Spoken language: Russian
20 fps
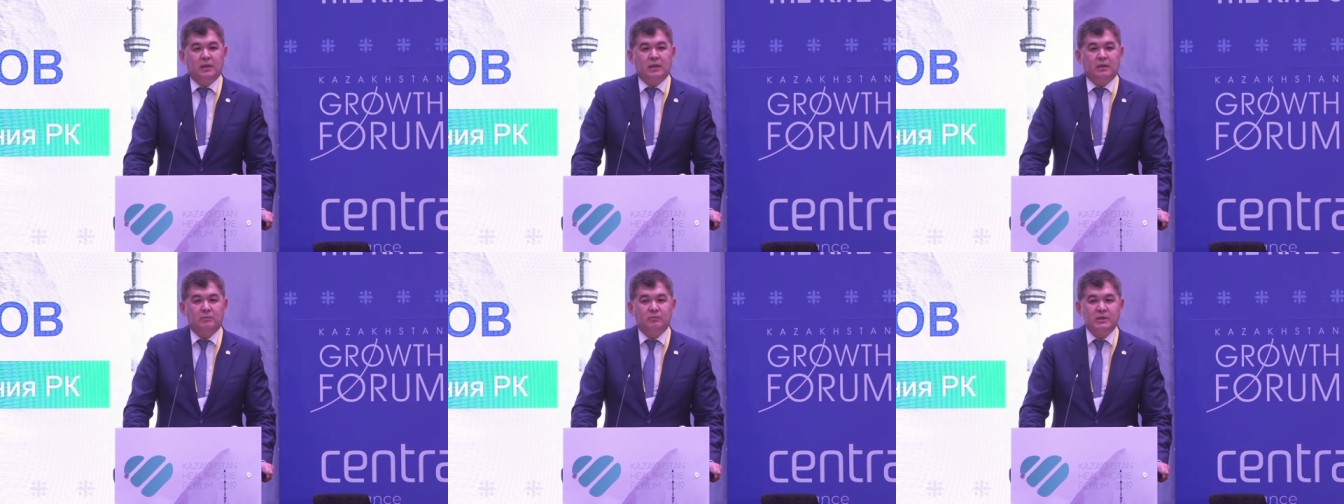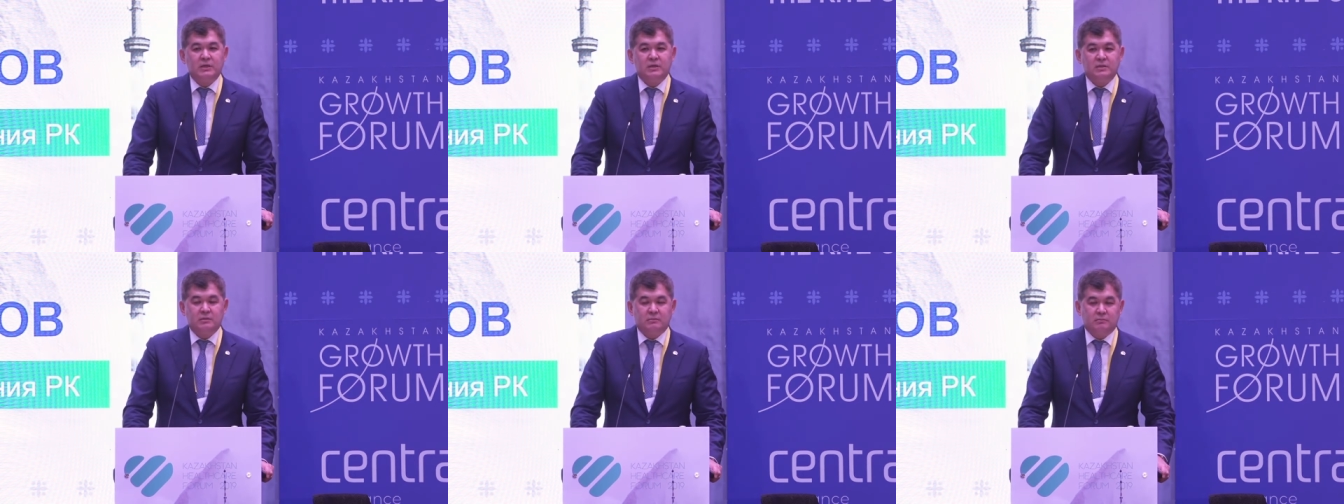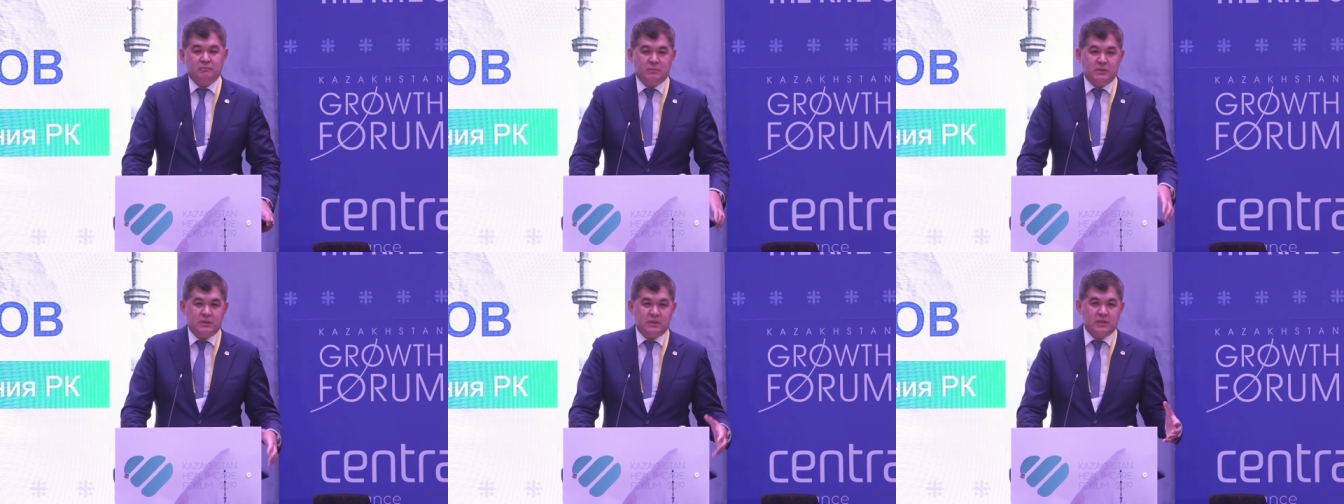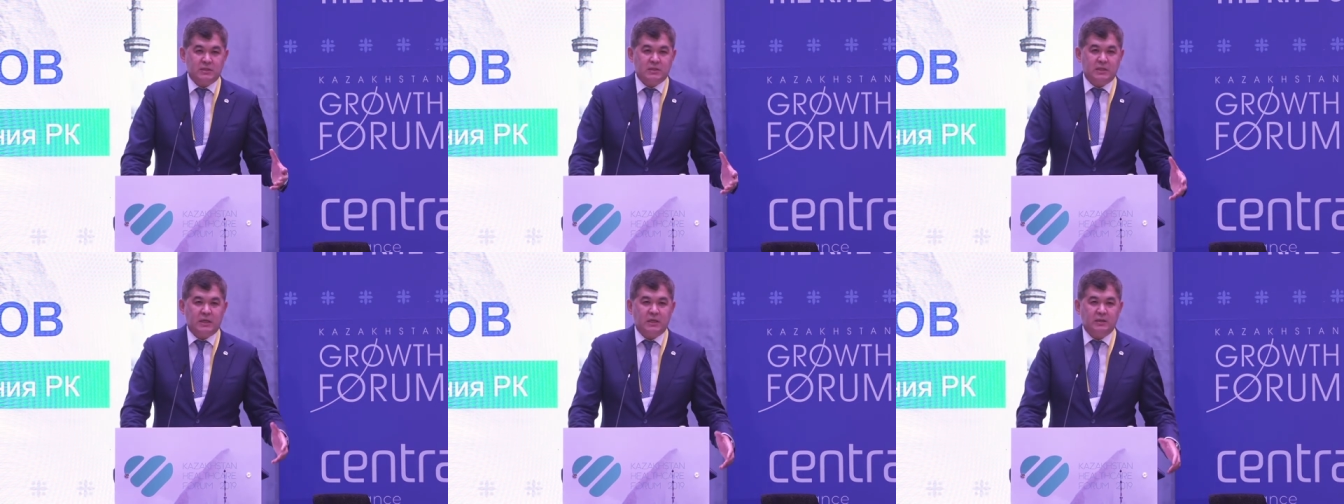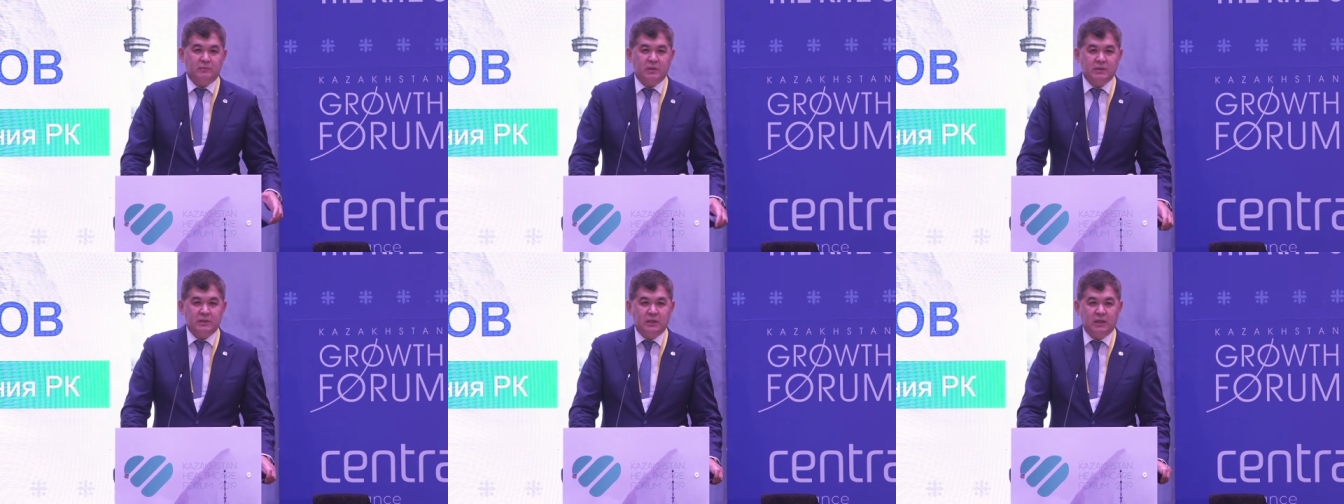Мы создали
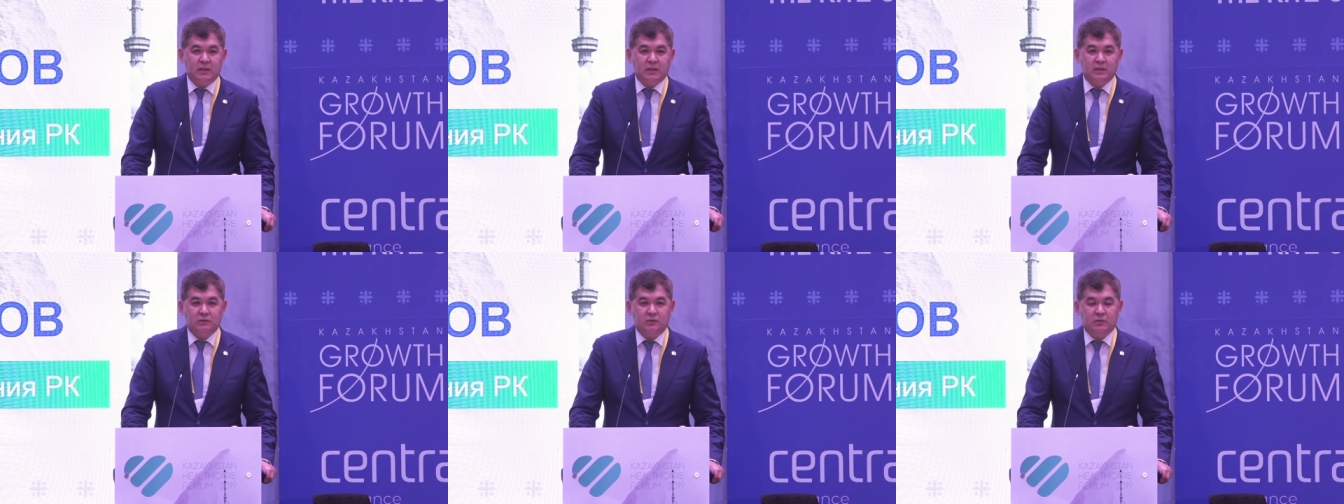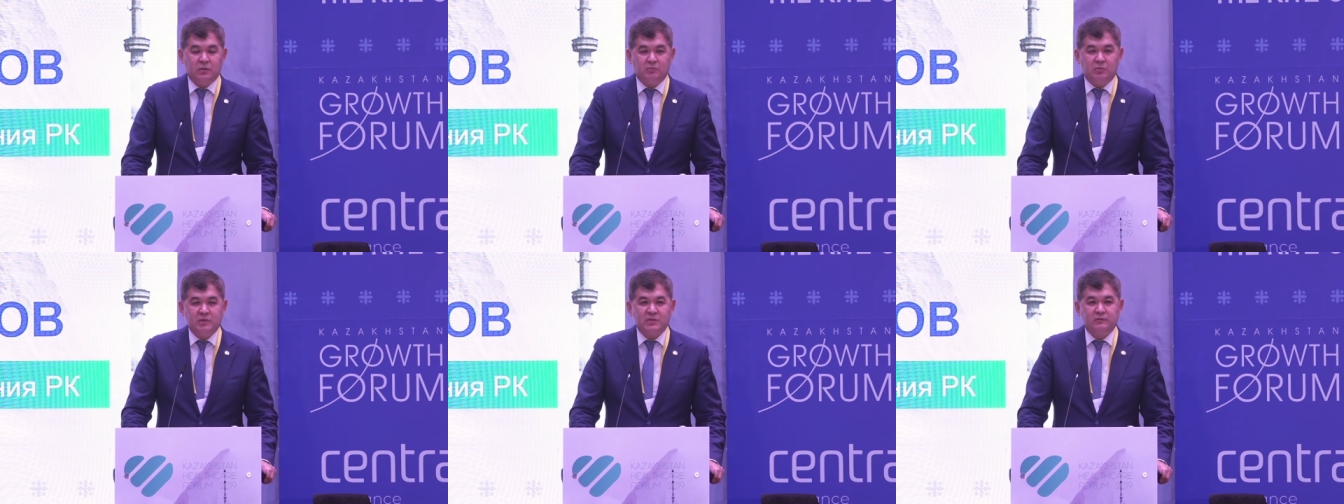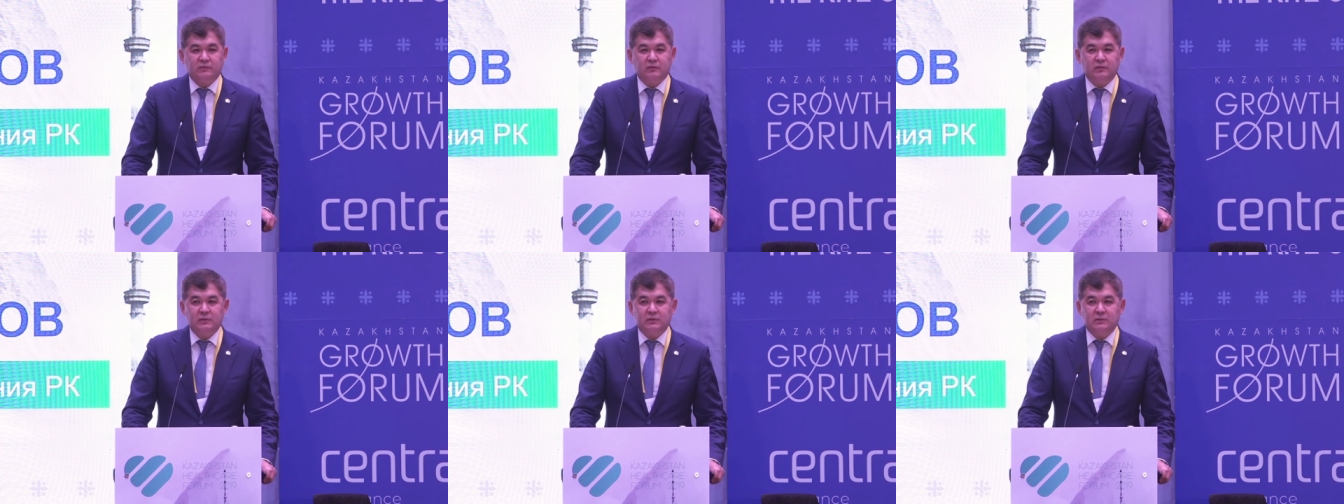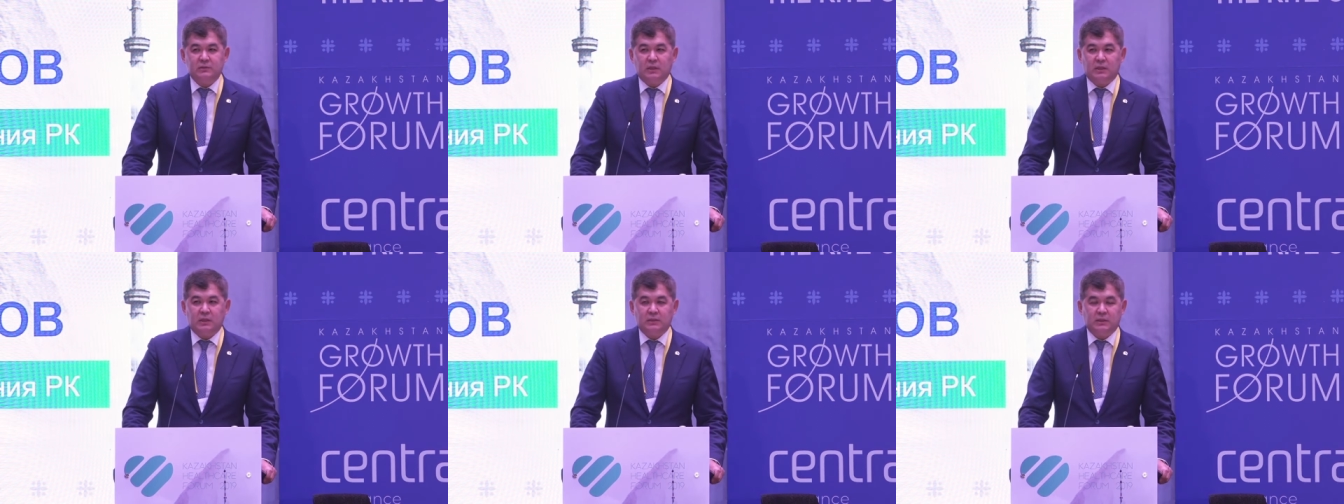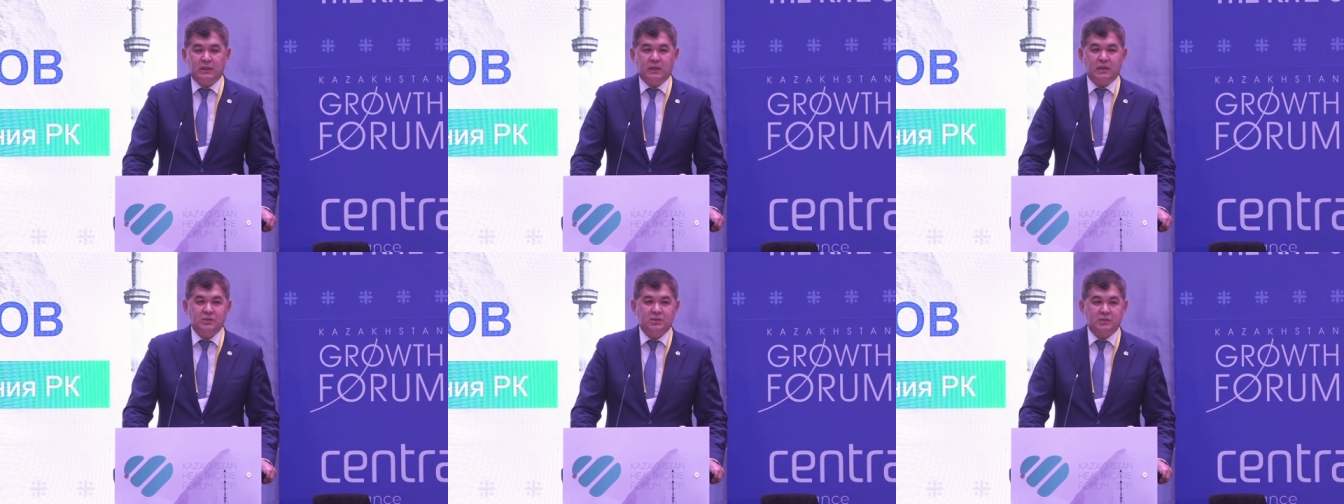модель, которая позволит
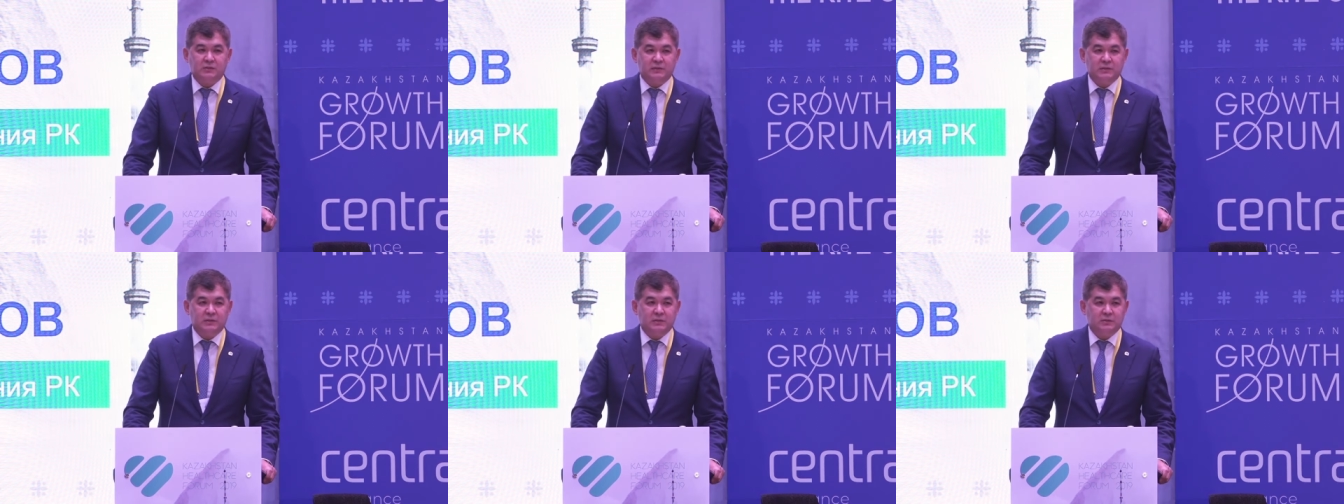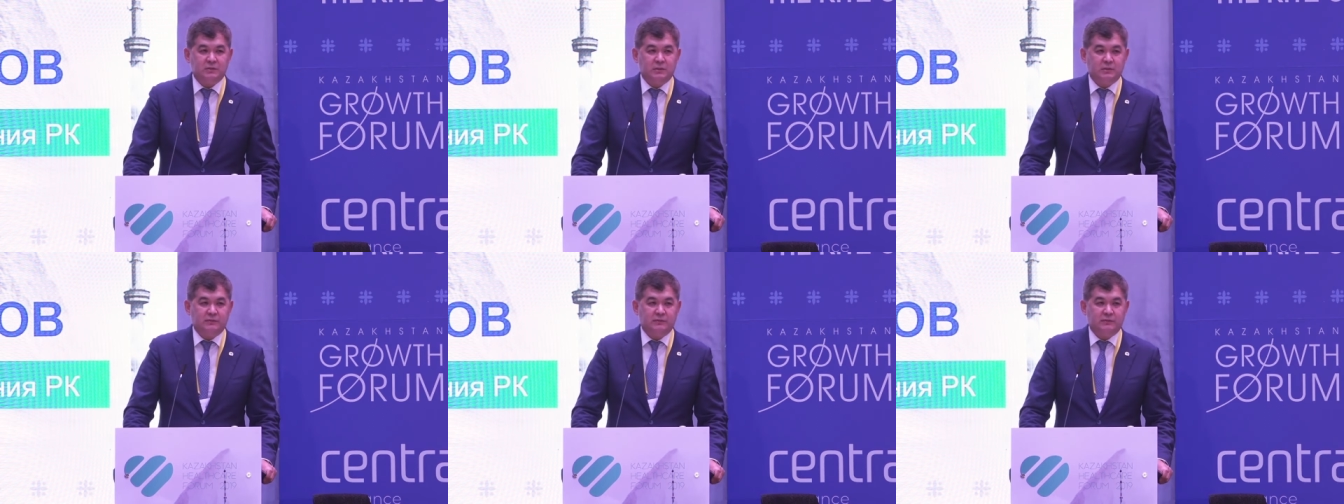наращивать